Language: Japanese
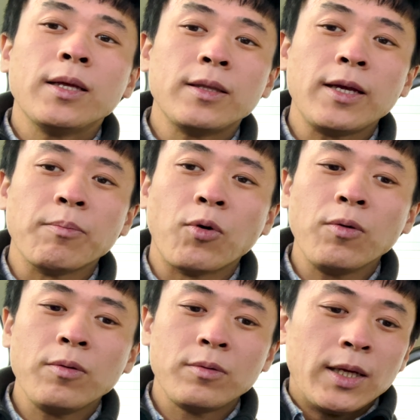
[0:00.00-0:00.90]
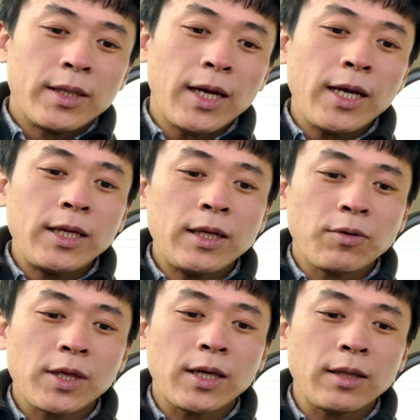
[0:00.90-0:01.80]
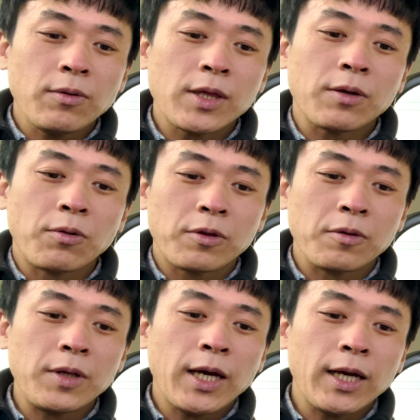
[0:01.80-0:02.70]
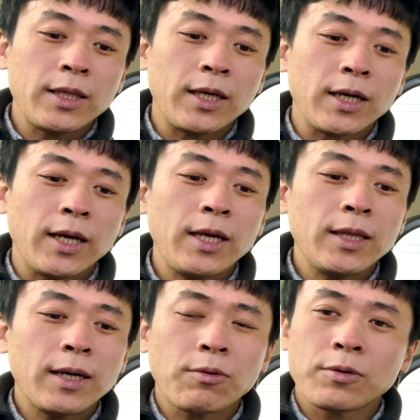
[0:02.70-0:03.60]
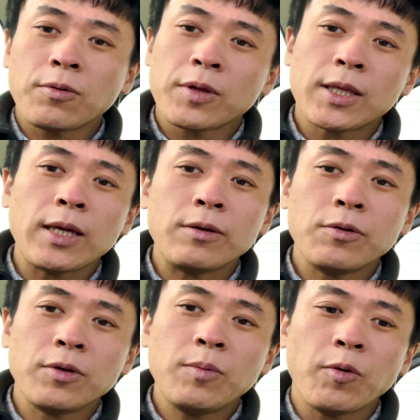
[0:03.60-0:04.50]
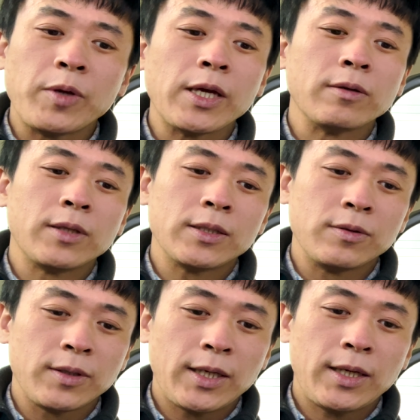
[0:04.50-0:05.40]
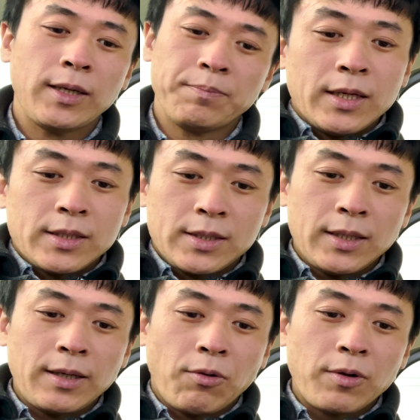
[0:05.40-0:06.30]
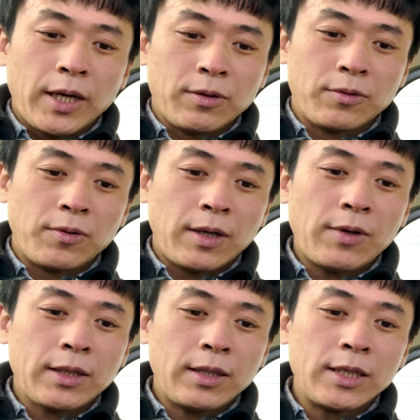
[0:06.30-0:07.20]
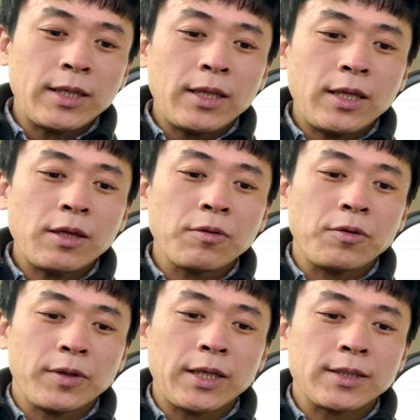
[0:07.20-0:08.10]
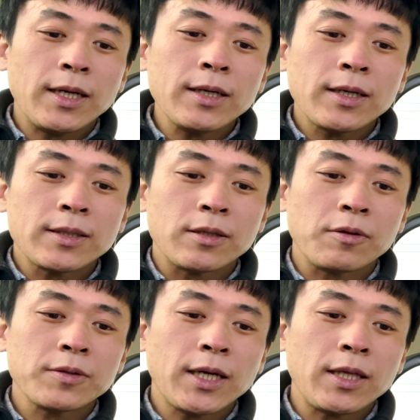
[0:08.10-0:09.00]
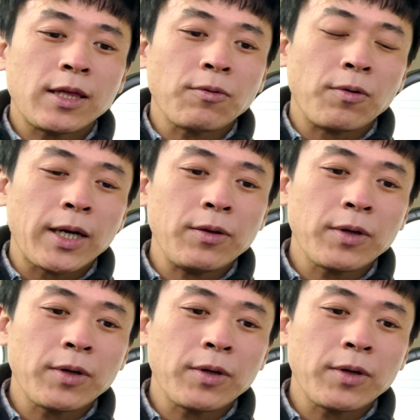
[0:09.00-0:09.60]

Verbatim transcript: でも第2の事件の実行中に犯人が変なことをしているようにも見えるんですよねさて今回の動画は2024年3月13日公開の